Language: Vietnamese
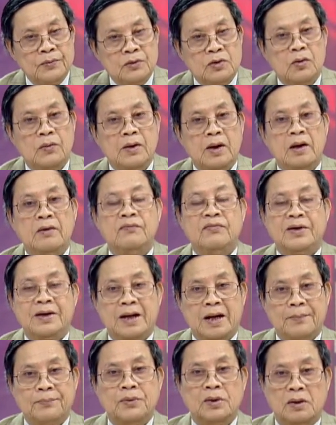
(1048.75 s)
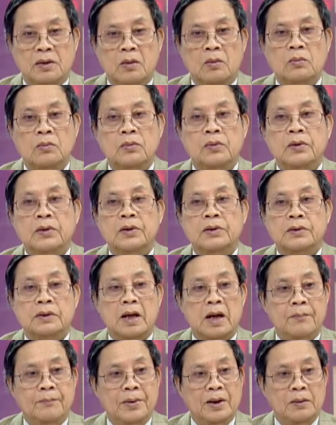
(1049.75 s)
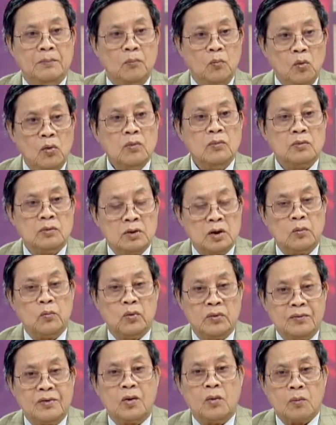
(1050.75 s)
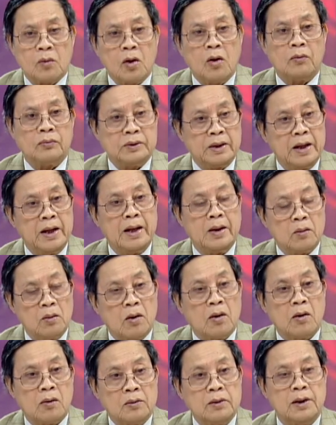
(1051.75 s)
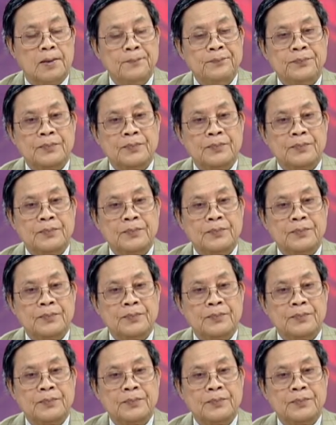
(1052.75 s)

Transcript: cho nên phải ghép tử cung để mình muốn ờ. trong quyền của con thì để của con được